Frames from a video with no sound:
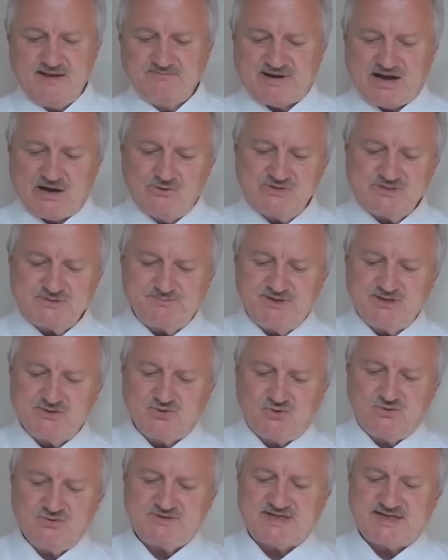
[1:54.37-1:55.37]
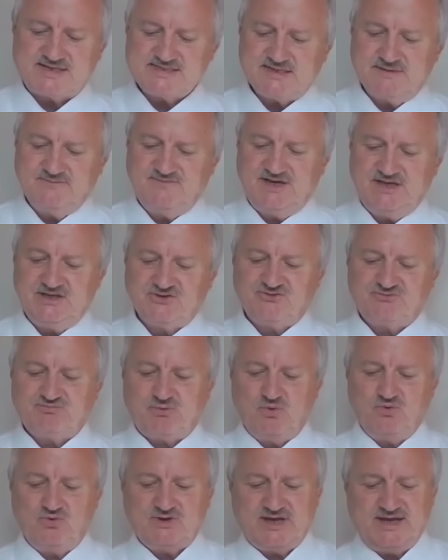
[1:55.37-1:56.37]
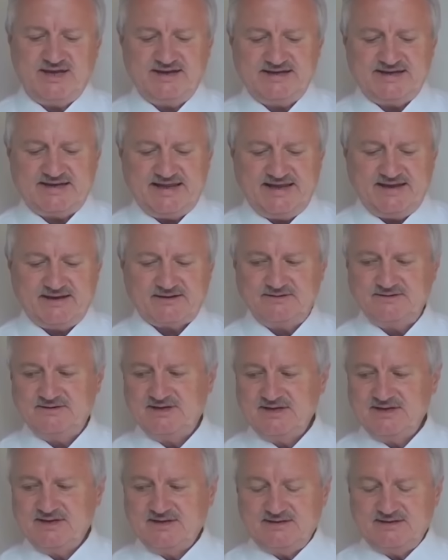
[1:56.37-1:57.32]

Paulus betont das im Widerspruch gegen Lehren,